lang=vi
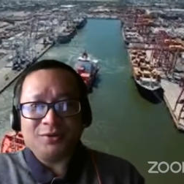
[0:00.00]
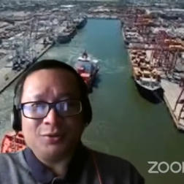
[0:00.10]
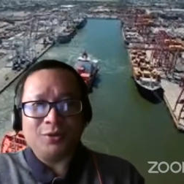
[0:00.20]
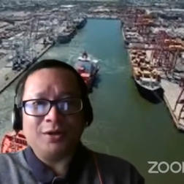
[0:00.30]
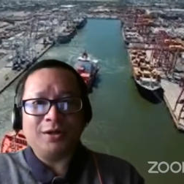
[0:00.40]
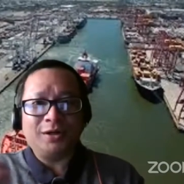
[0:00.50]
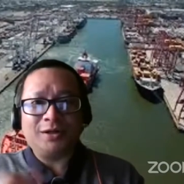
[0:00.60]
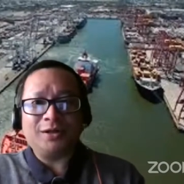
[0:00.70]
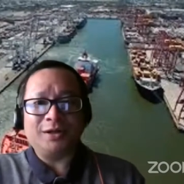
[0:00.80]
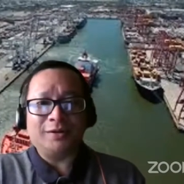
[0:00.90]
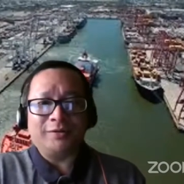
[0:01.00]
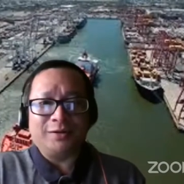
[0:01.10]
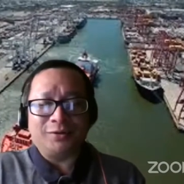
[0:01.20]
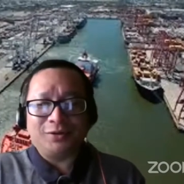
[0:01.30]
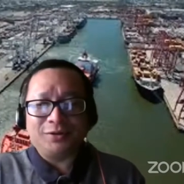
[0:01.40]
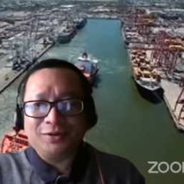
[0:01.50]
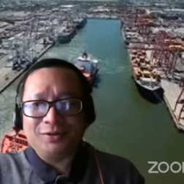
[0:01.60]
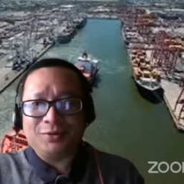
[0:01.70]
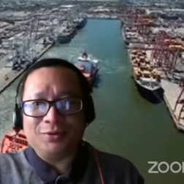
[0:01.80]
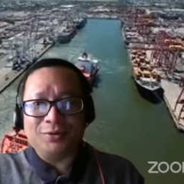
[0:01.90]
của uh, virus
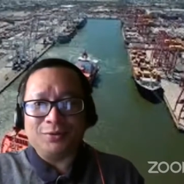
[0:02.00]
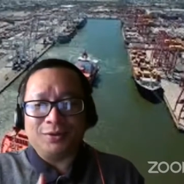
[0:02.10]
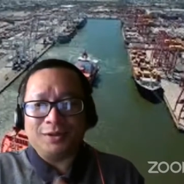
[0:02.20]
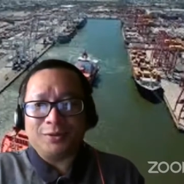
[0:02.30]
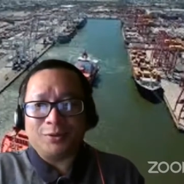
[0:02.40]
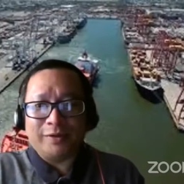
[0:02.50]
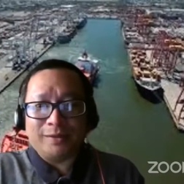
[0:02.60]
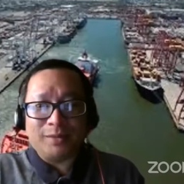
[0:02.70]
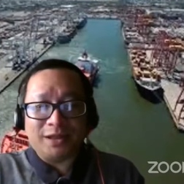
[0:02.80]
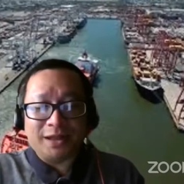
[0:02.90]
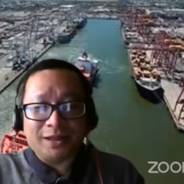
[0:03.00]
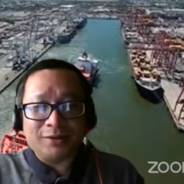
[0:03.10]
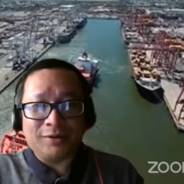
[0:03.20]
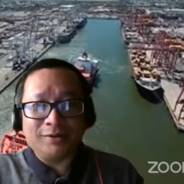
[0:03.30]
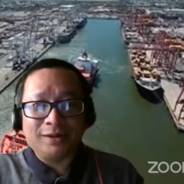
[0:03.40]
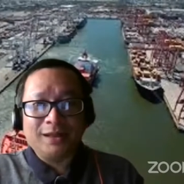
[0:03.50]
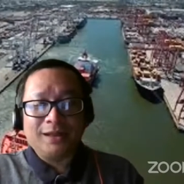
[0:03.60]
của của covid 19 đúng không